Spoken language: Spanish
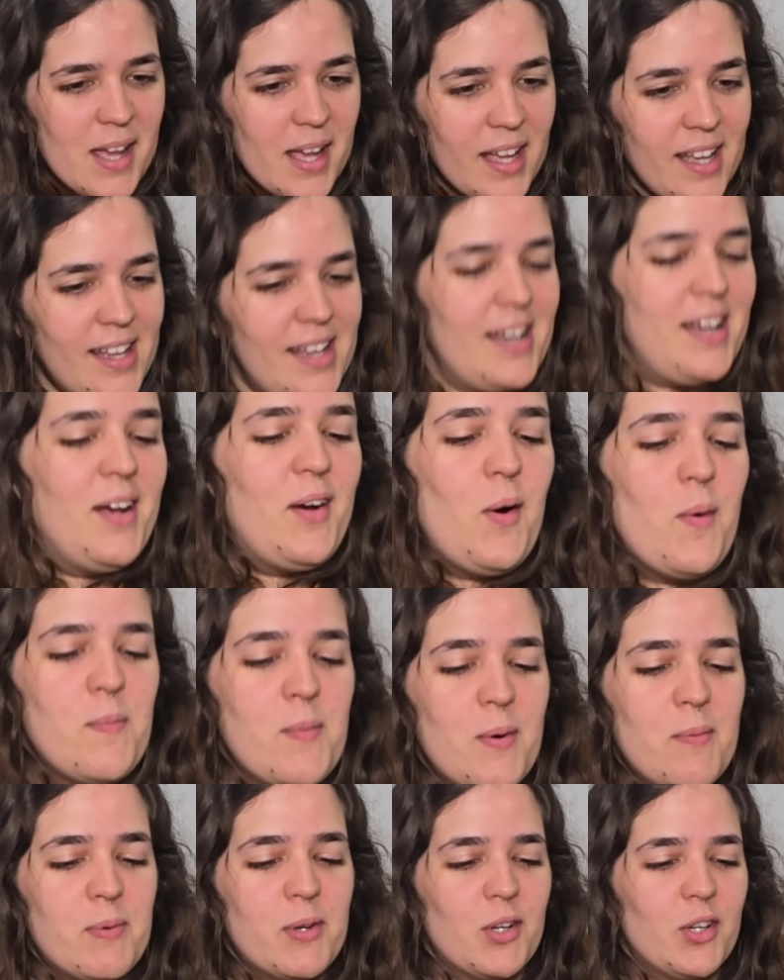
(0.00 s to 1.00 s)
Eh,
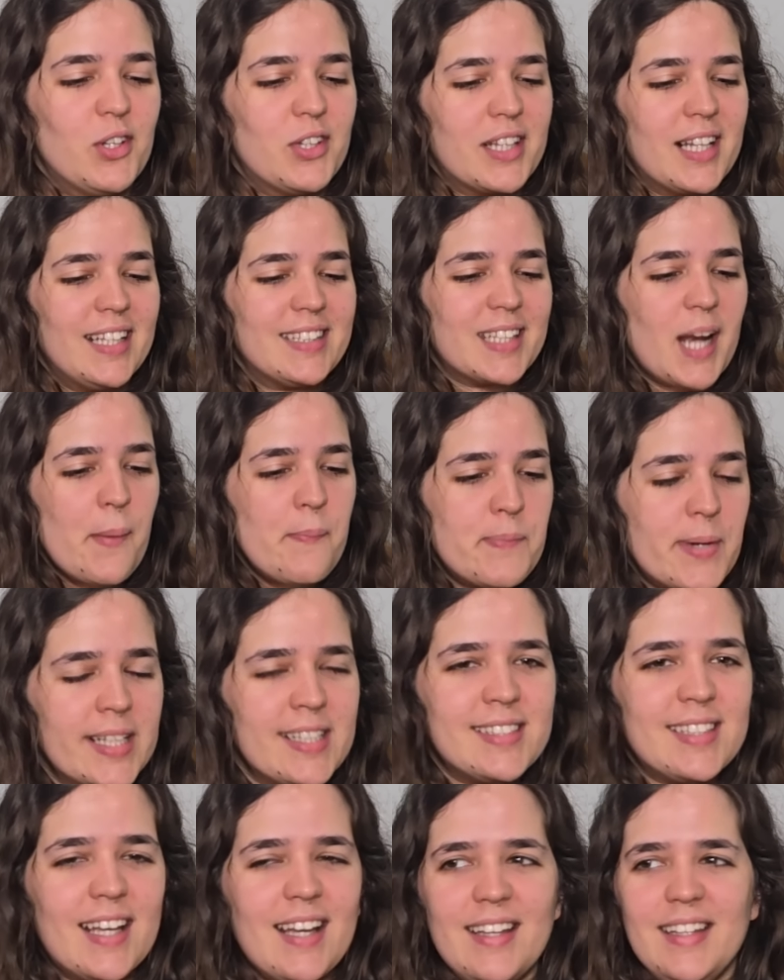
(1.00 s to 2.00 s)
como, pero la,
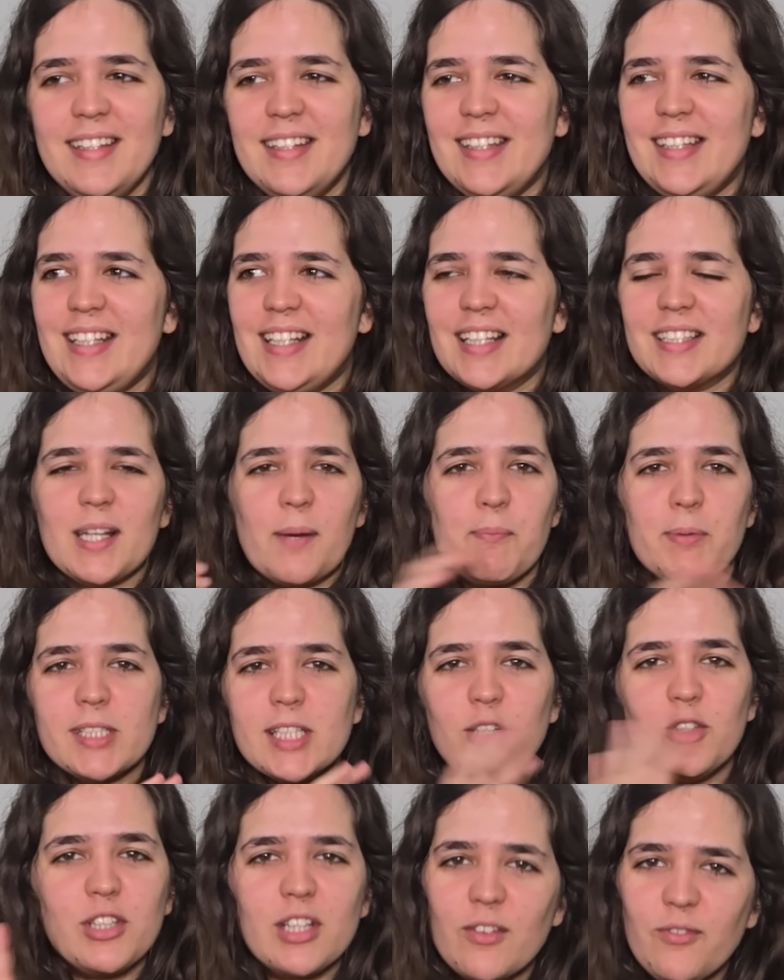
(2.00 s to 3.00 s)
traspasa y la
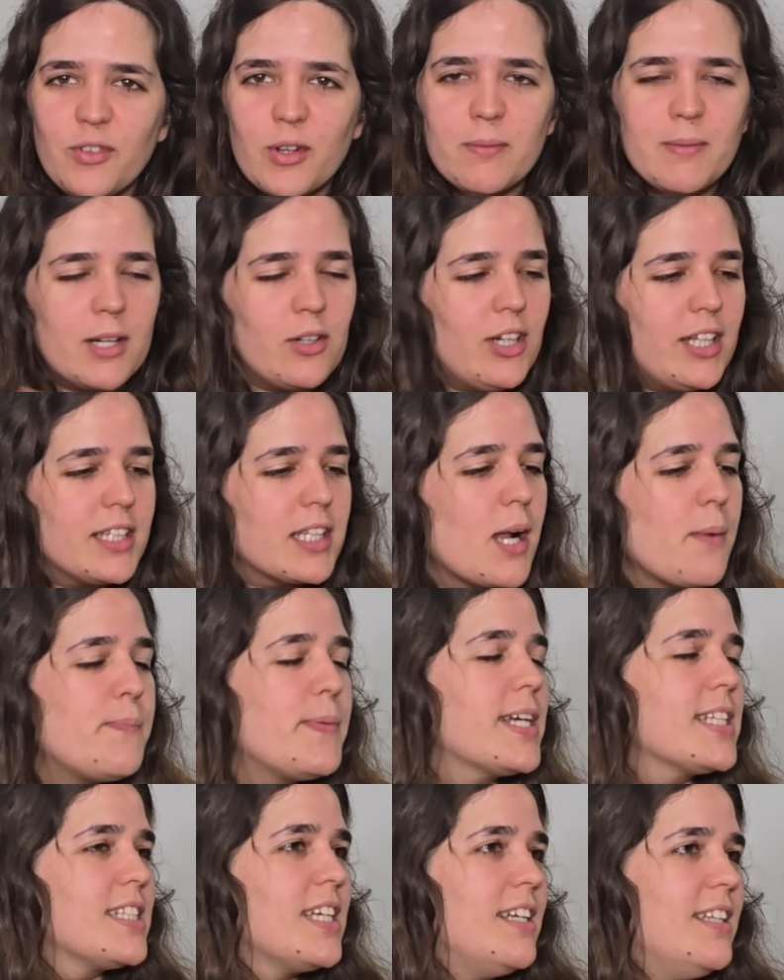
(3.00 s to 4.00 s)
traspasa de otra forma, no la
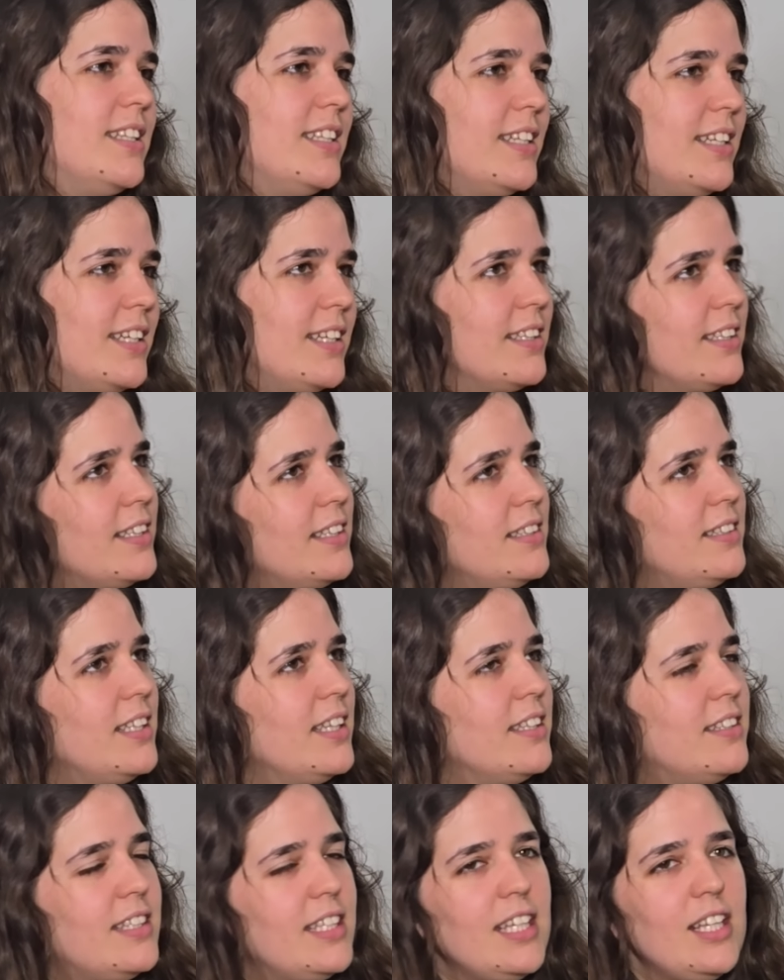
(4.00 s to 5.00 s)
traspasa del
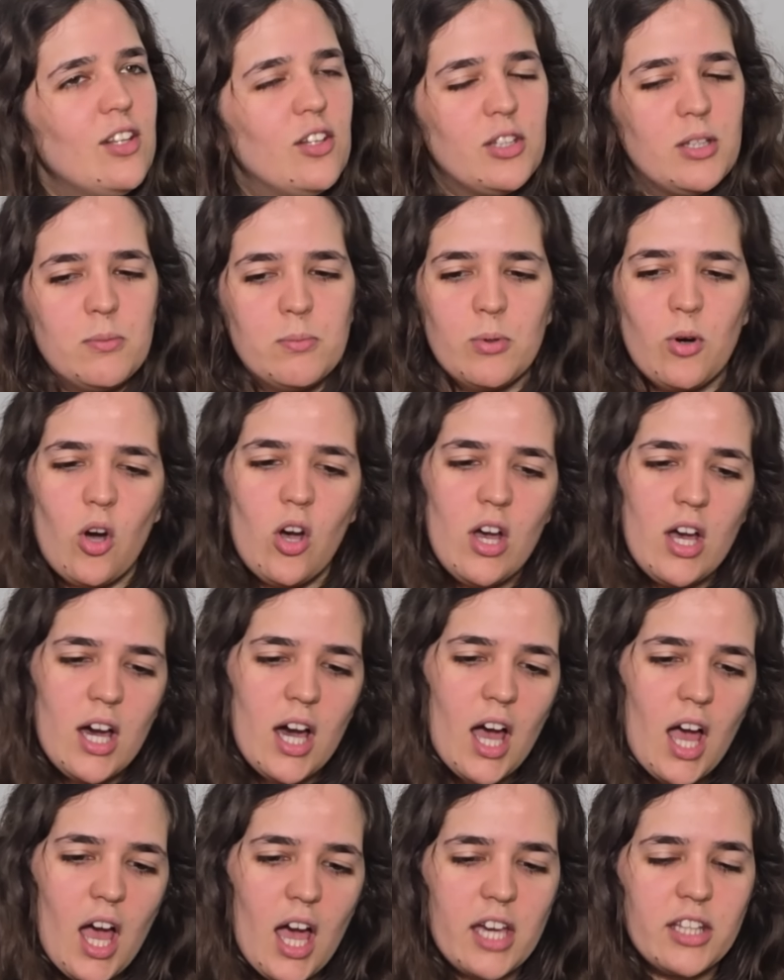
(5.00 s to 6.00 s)
estilo tipo,
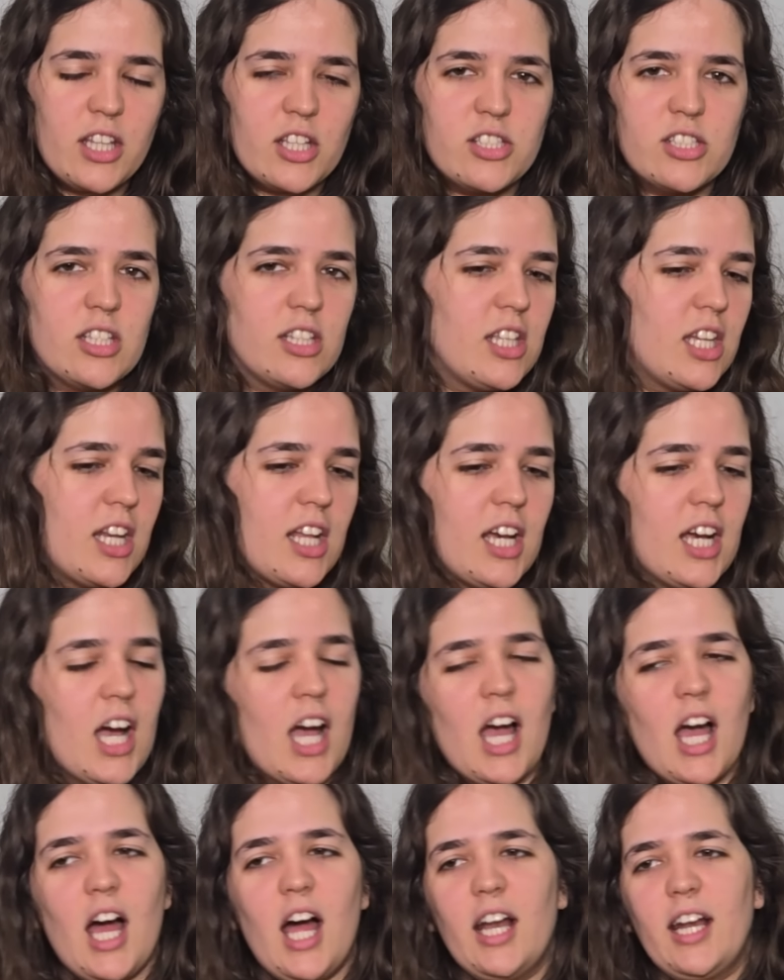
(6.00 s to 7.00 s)
ah, estas se tienen
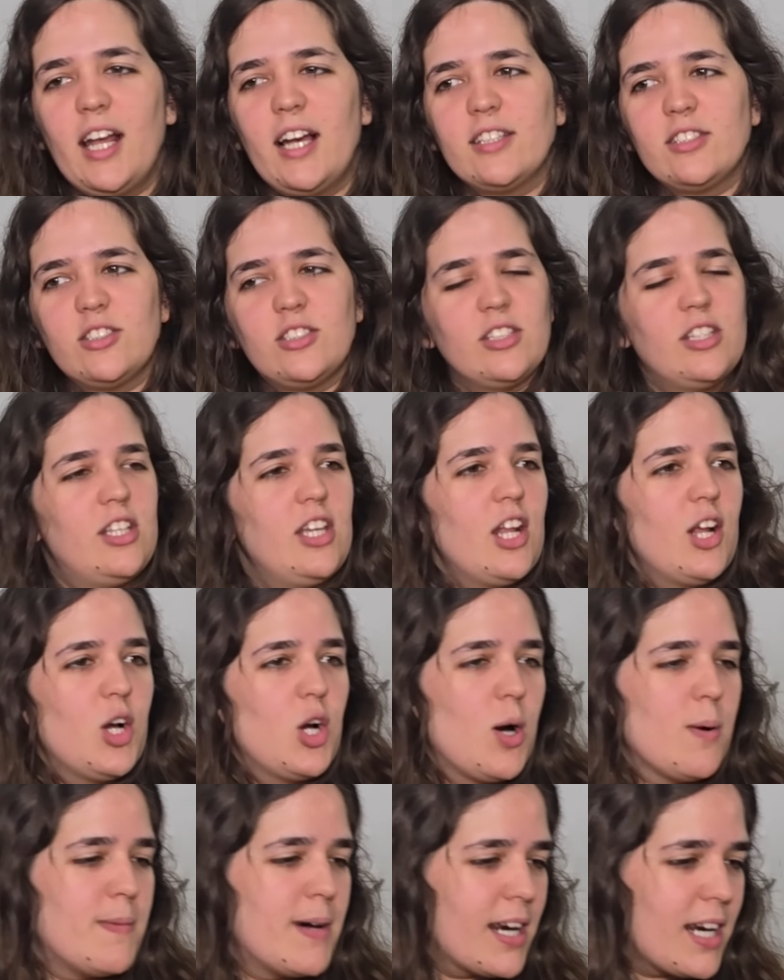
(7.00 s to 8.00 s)
ganas,
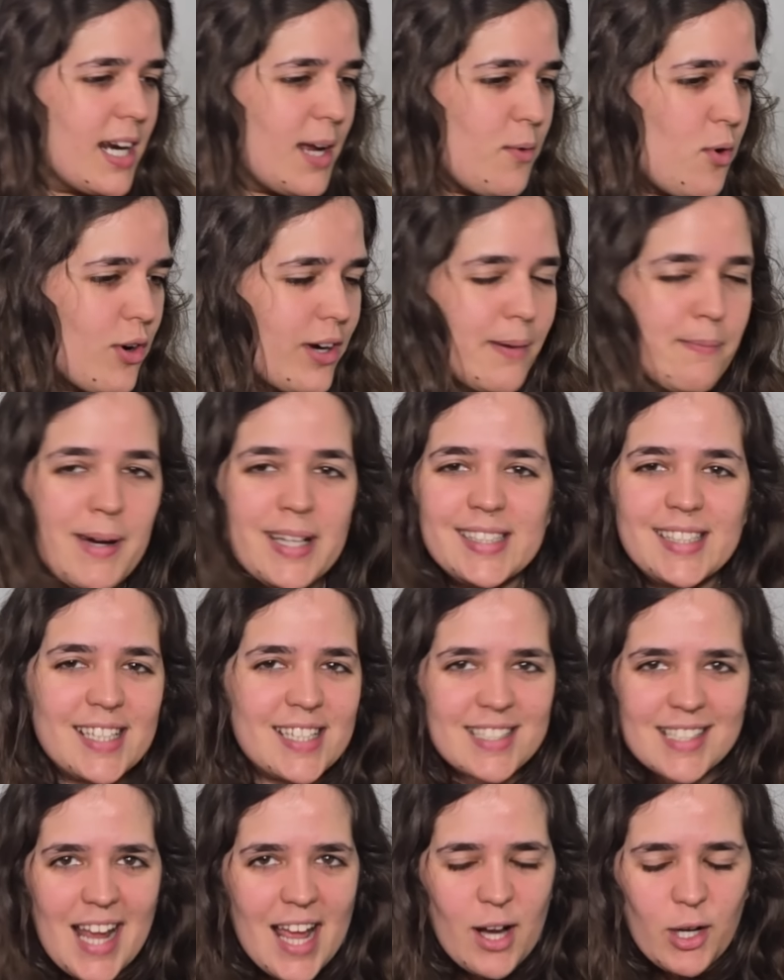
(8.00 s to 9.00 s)
quieren comer la boca. Más
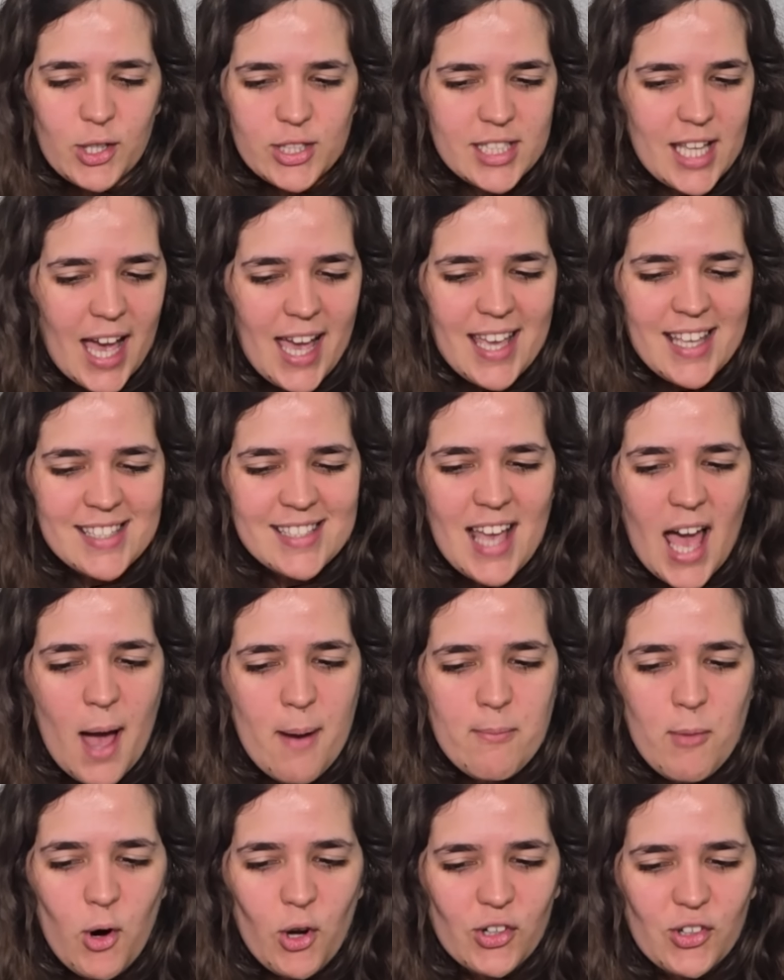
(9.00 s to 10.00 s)
allá, o sea, es
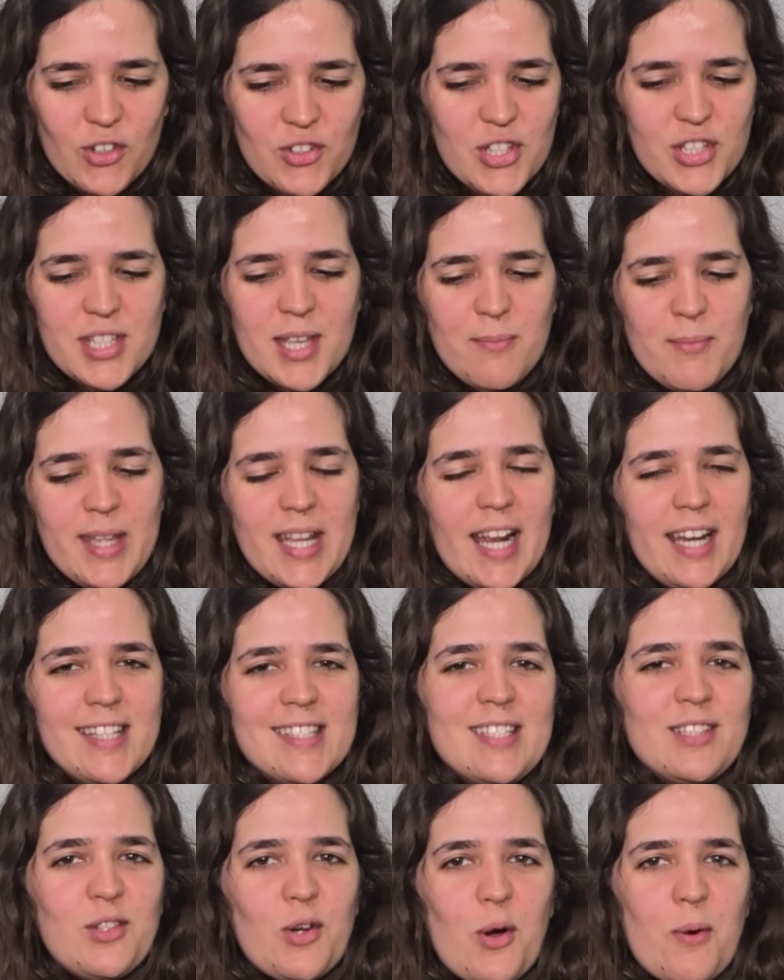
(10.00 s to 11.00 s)
amor. No sé, si se miran y
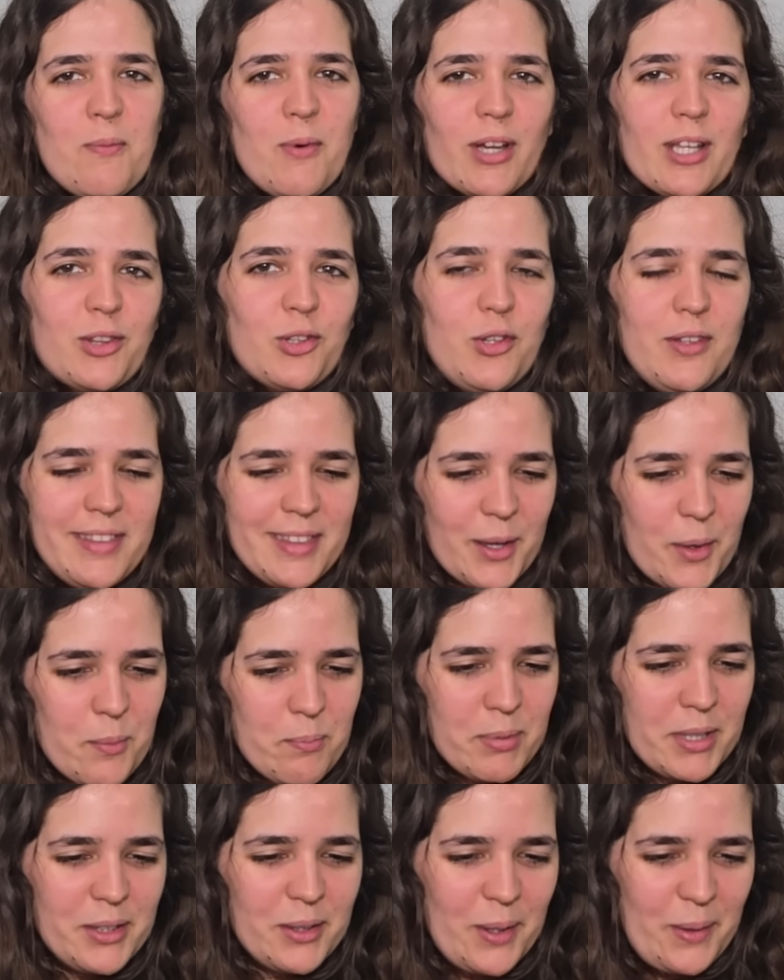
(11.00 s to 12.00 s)
siento como que estoy
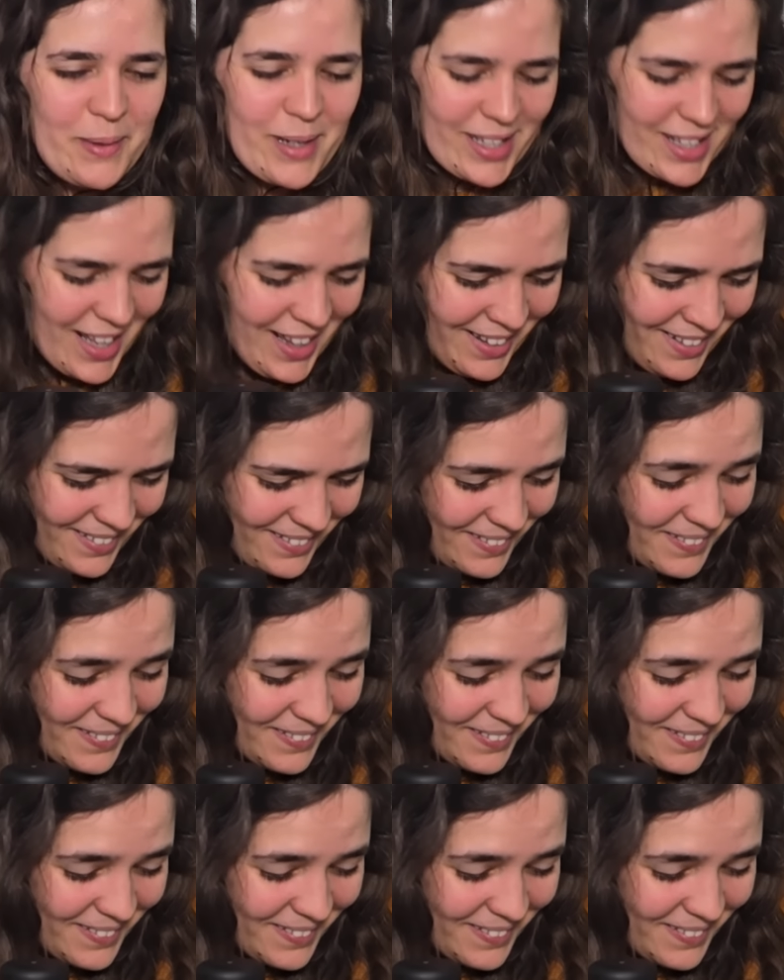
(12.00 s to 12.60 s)
interrumpiendo de verdad.